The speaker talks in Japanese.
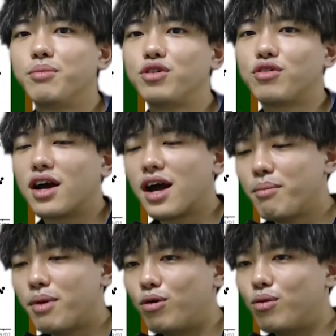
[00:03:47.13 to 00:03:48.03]
かミューとか
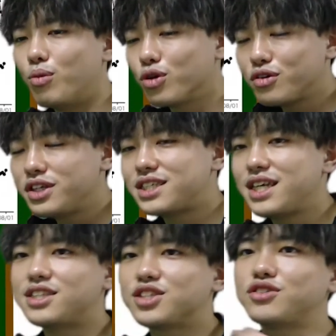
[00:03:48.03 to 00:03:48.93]
ガンマを元にし
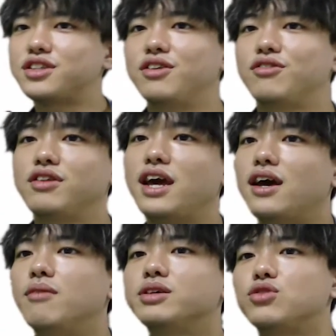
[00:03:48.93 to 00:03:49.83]
て作ってるの
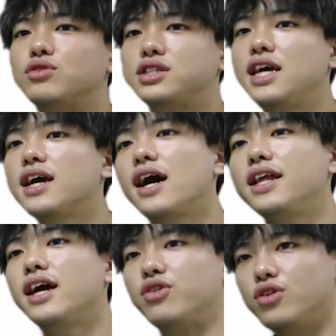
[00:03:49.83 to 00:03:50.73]
で、まあ、その正解
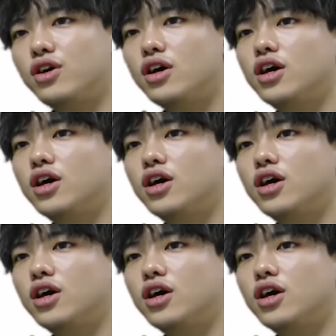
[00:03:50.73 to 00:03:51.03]
である